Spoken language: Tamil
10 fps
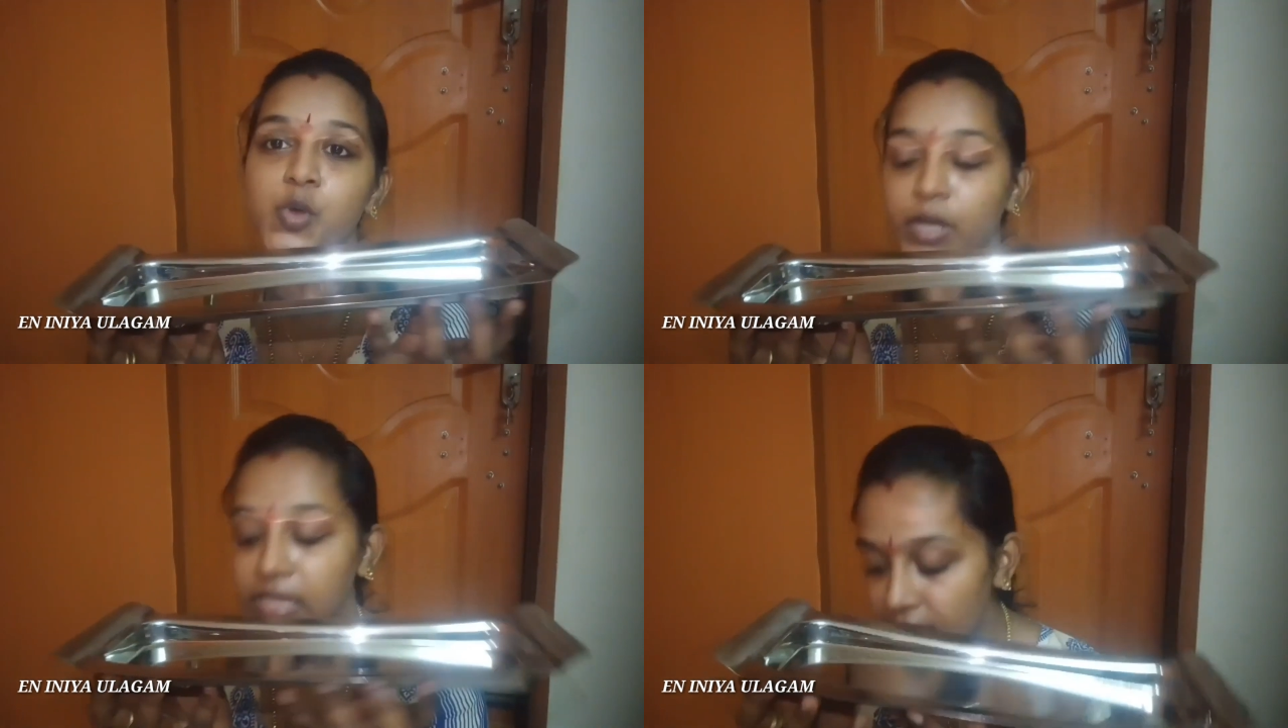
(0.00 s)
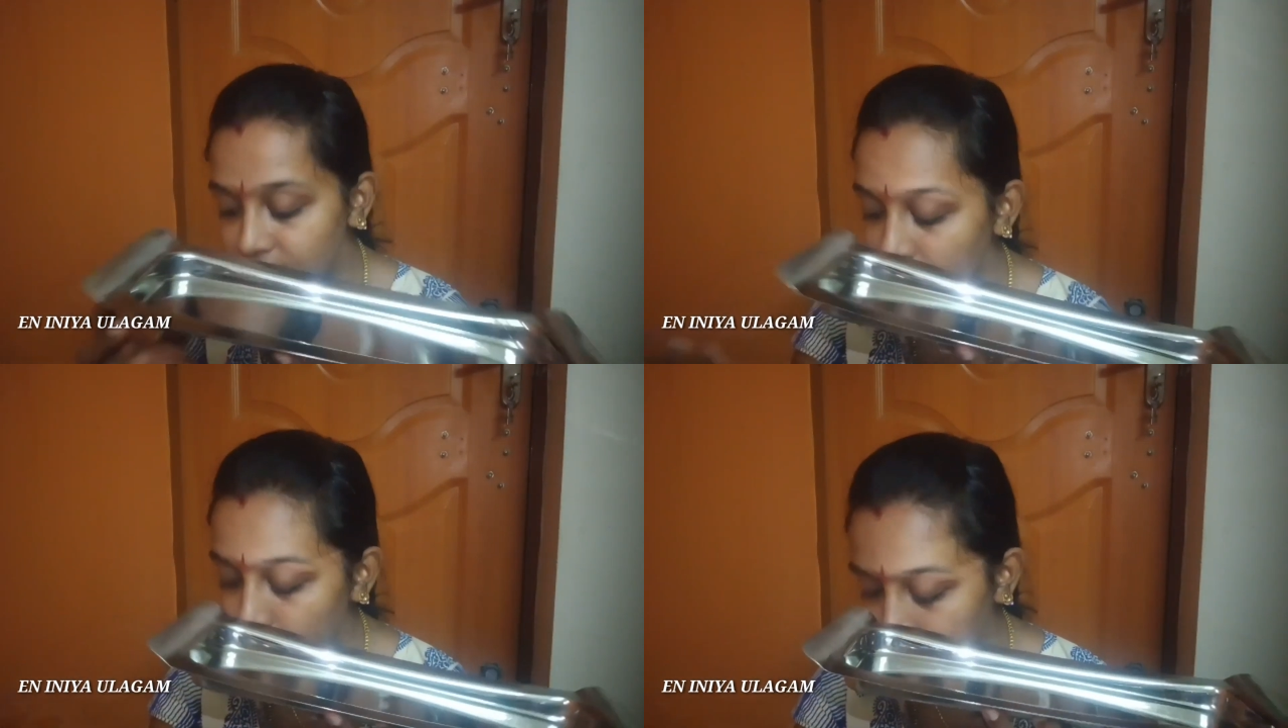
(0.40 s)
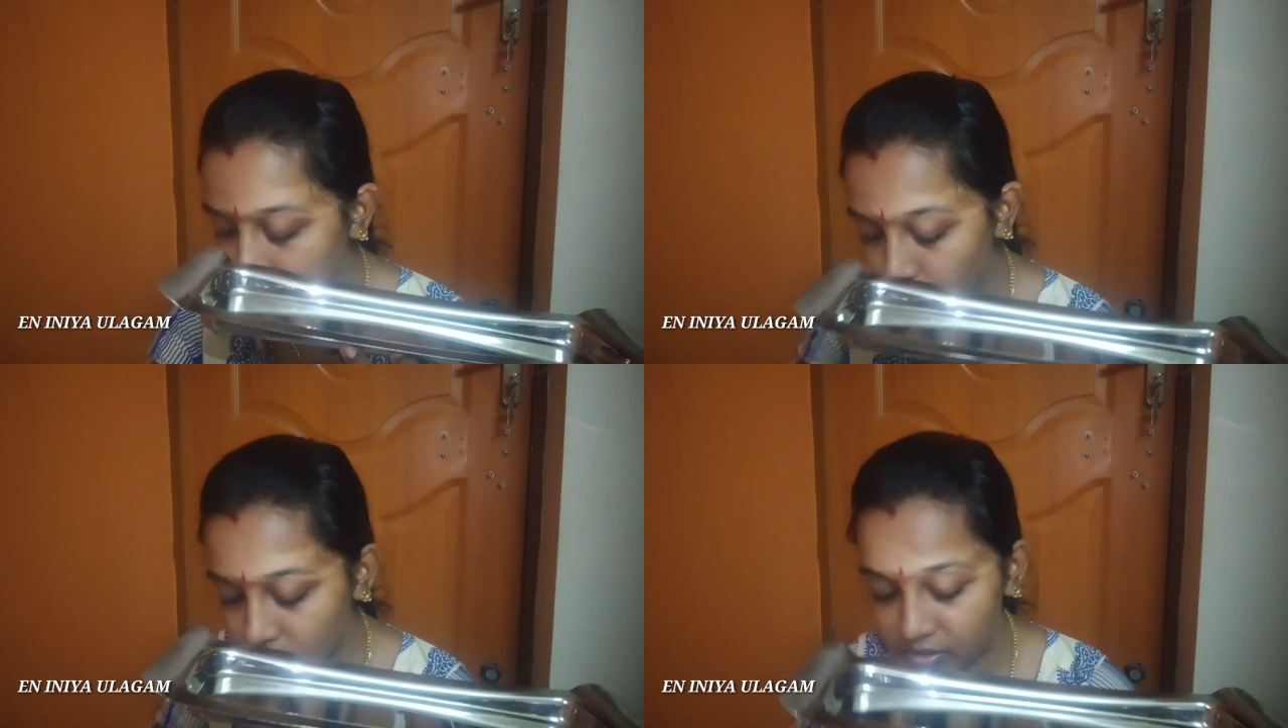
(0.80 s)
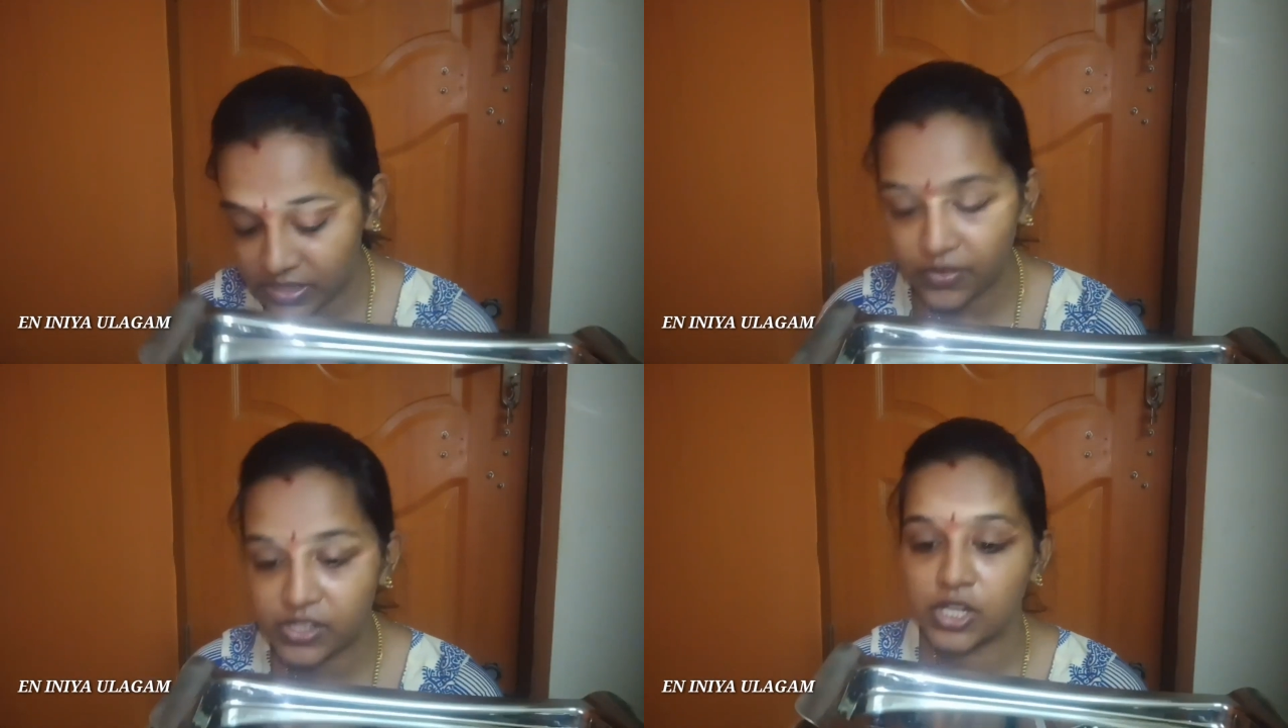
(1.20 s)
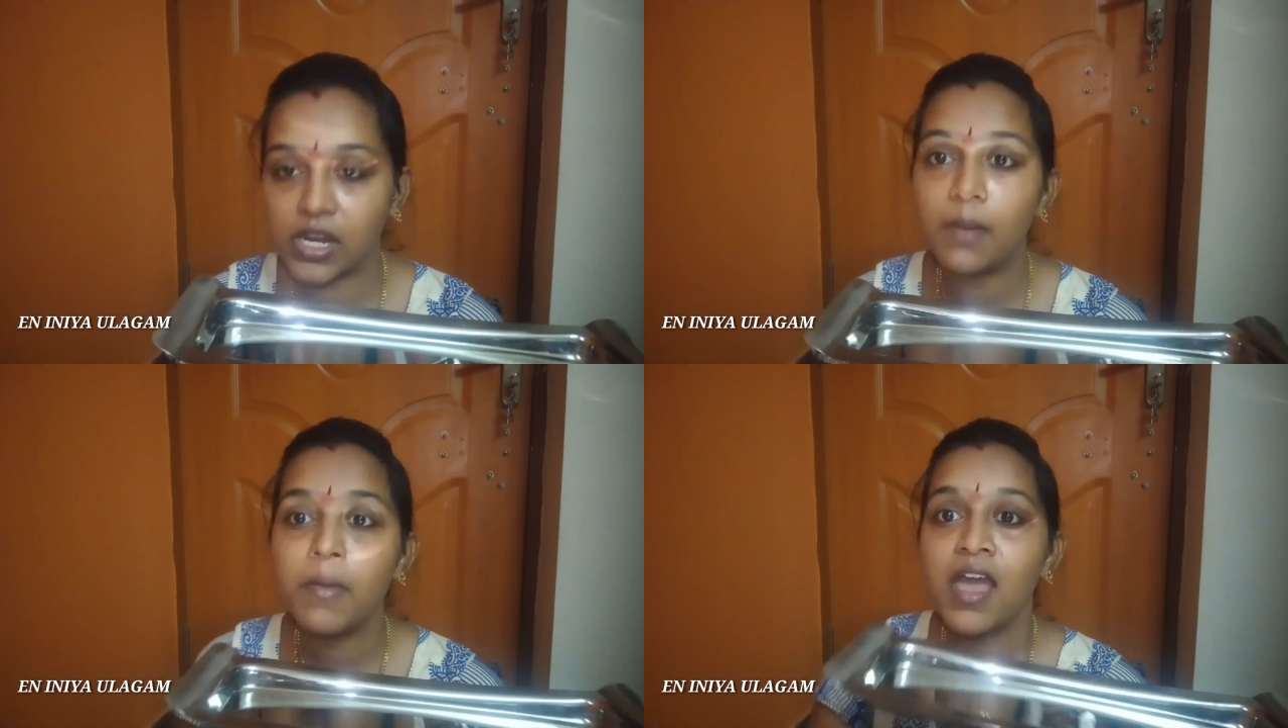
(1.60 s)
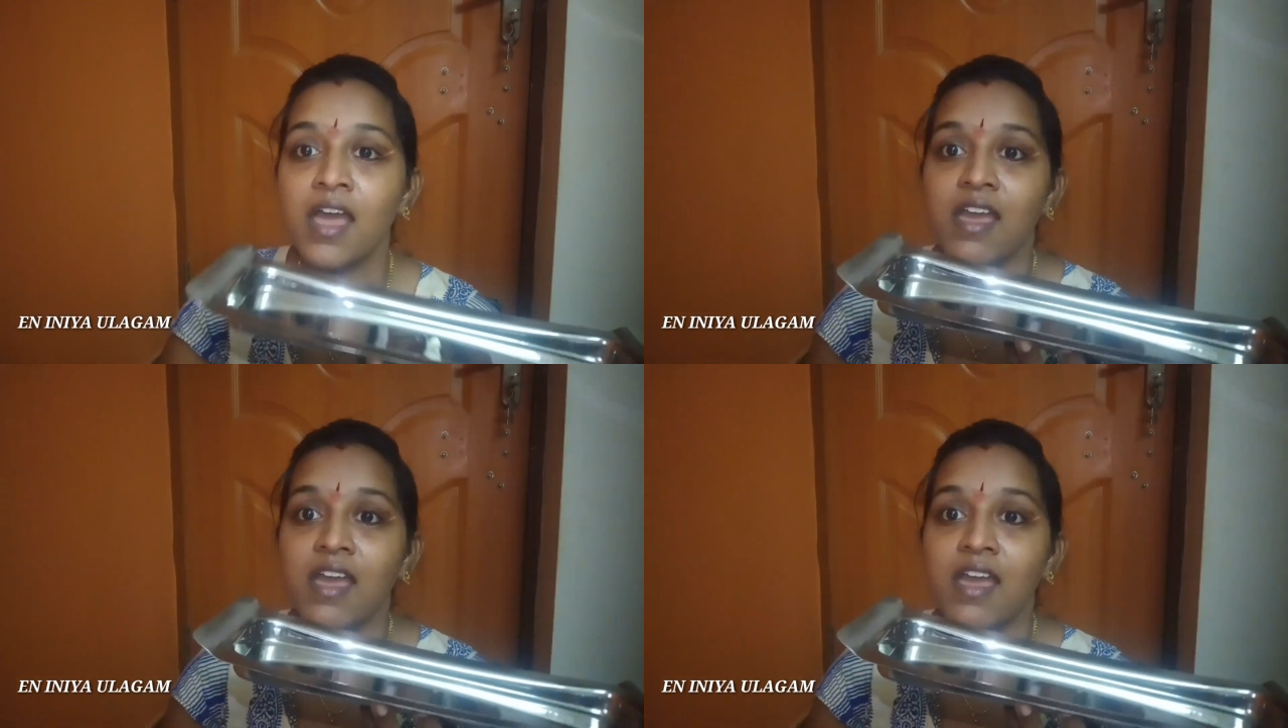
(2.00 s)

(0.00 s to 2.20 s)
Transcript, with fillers: ஸோ இதில் வந்து நம்ம இப்படி கூட வந்து வச்சுக்கலாம்